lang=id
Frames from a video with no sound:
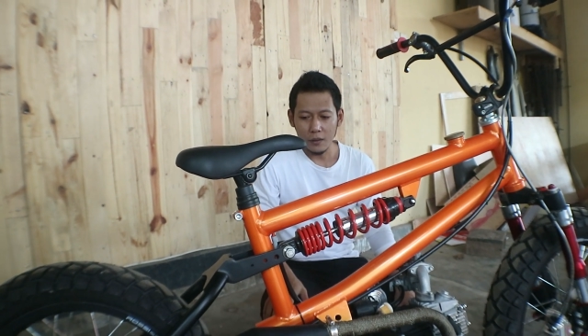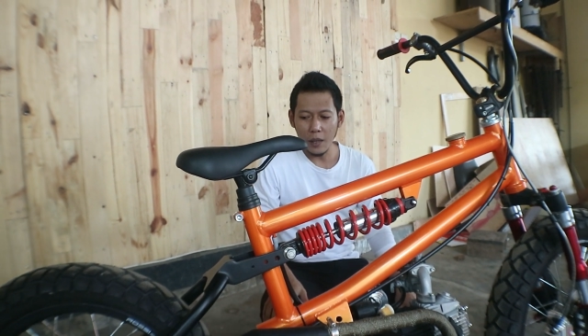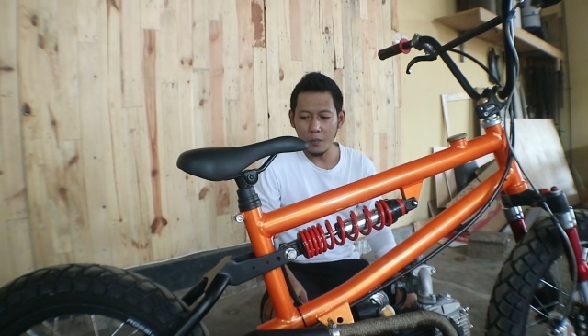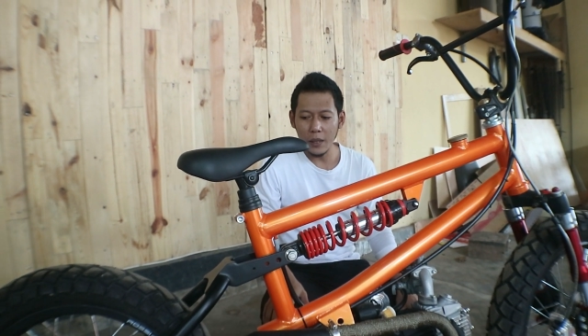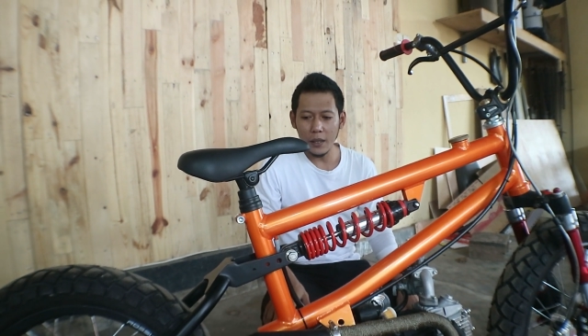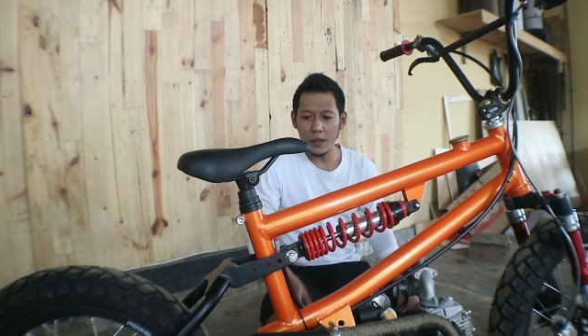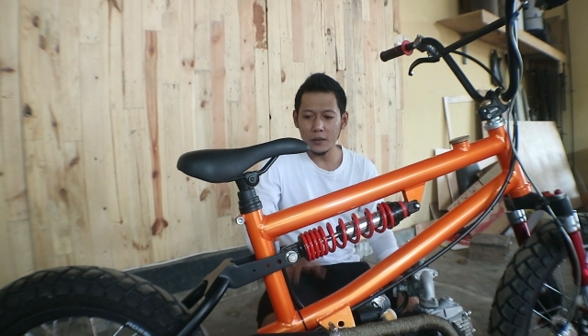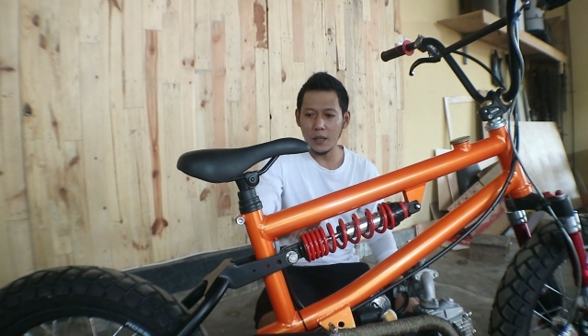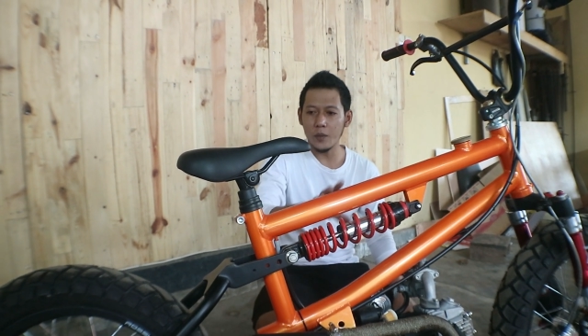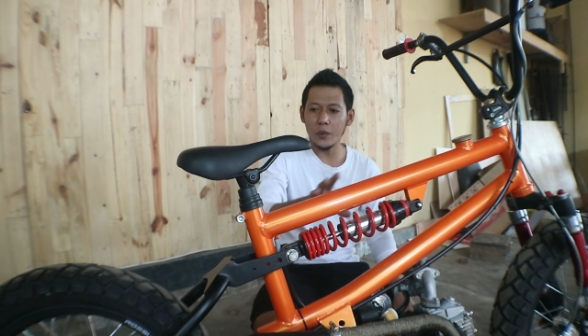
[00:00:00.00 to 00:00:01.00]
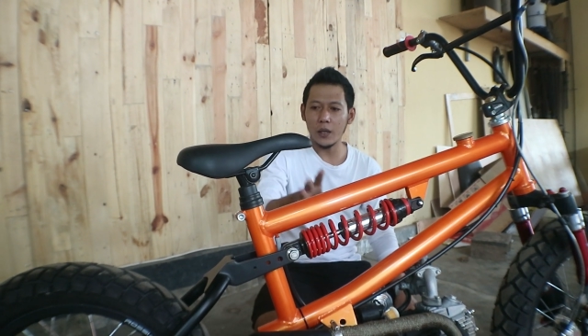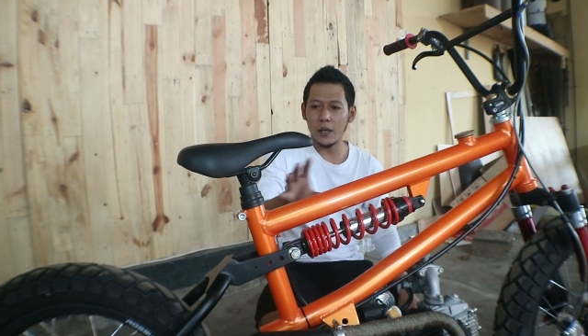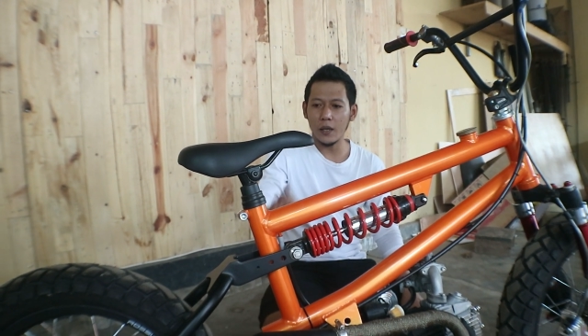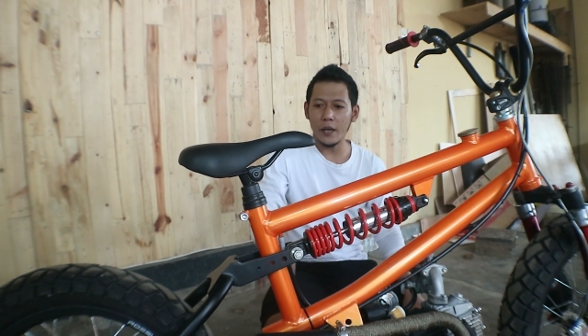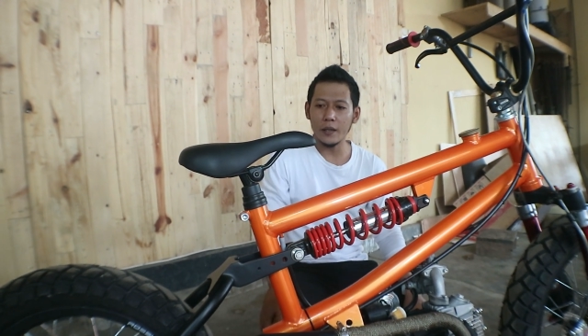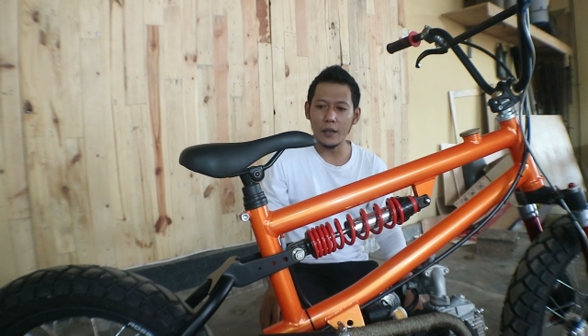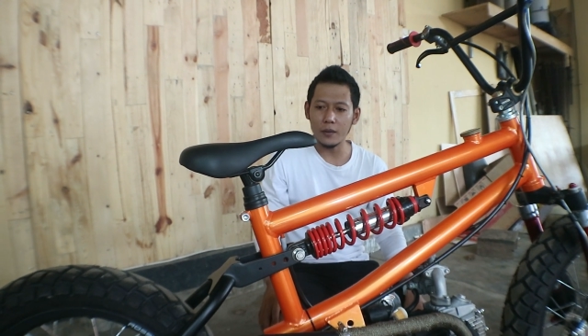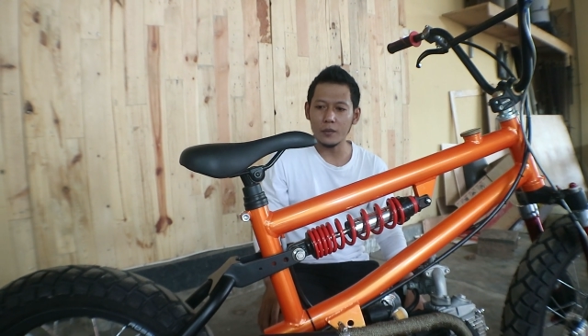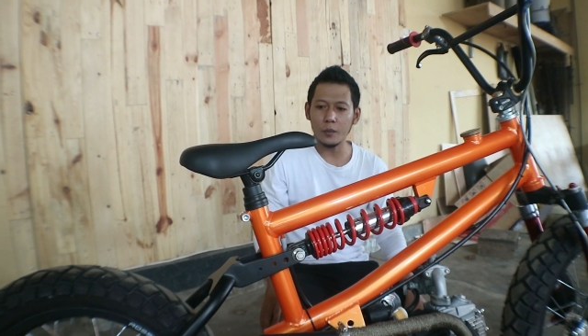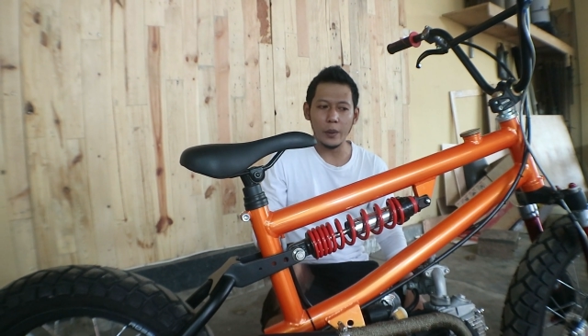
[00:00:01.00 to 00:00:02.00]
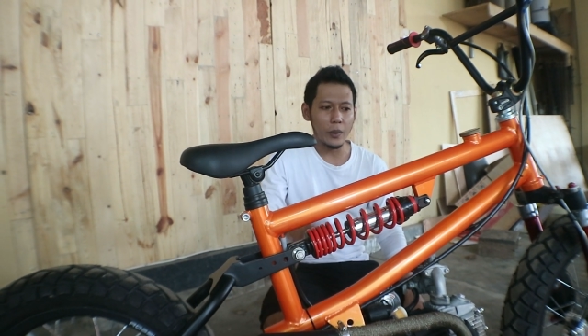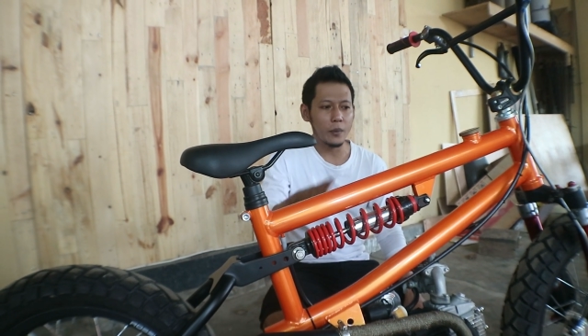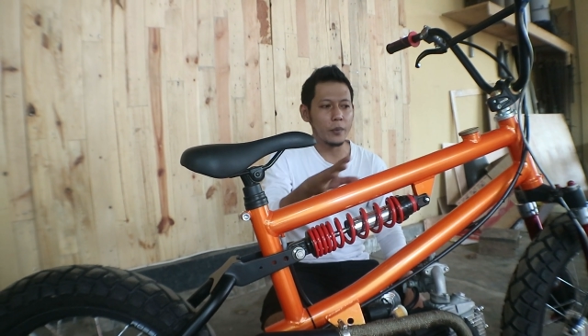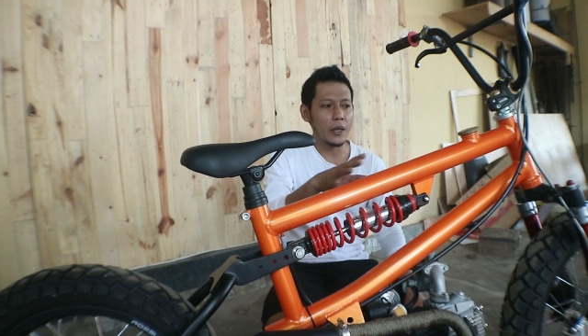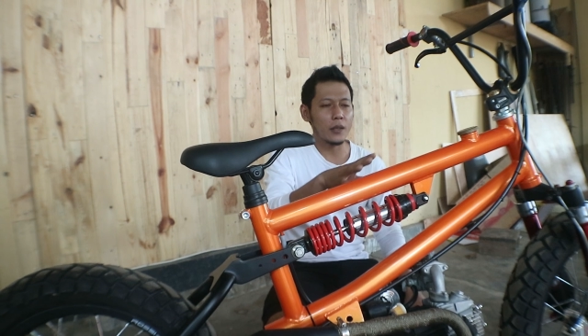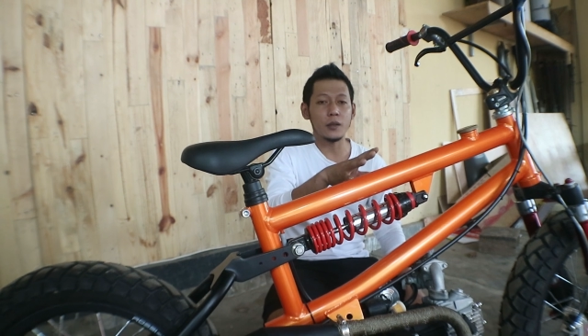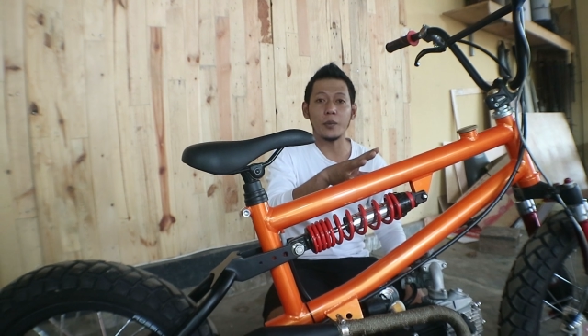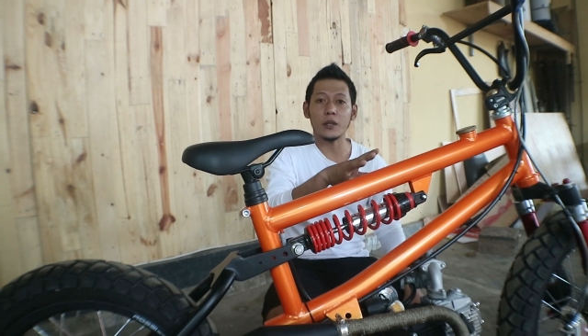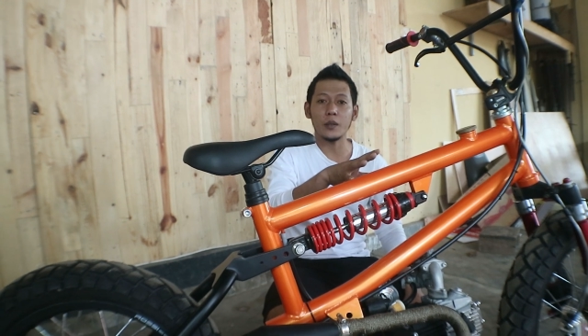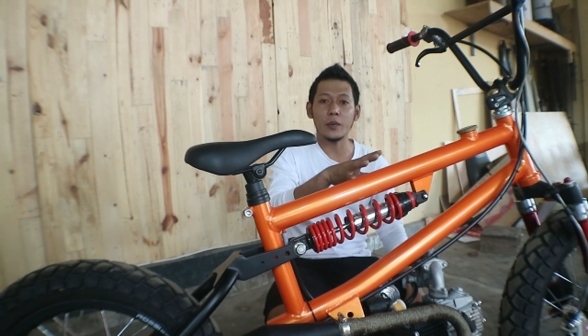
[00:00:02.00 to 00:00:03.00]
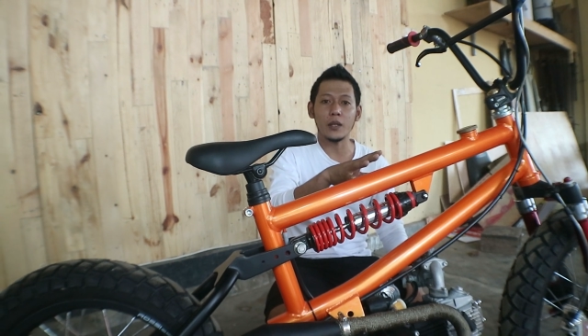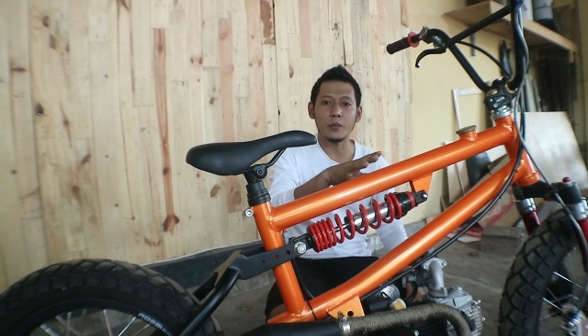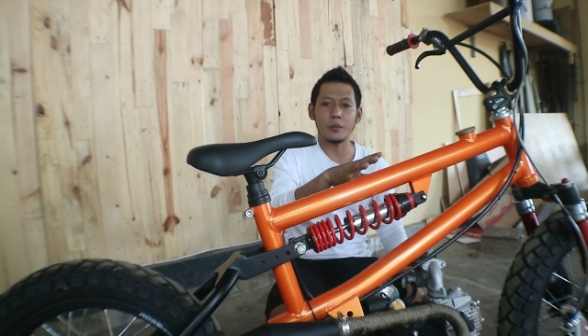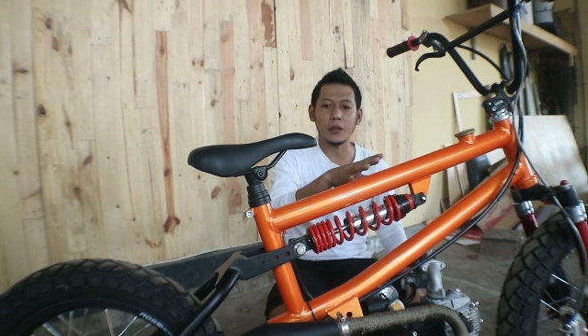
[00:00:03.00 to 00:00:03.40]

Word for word: tambahan kabel lain-lain dan memang biar seperti mirip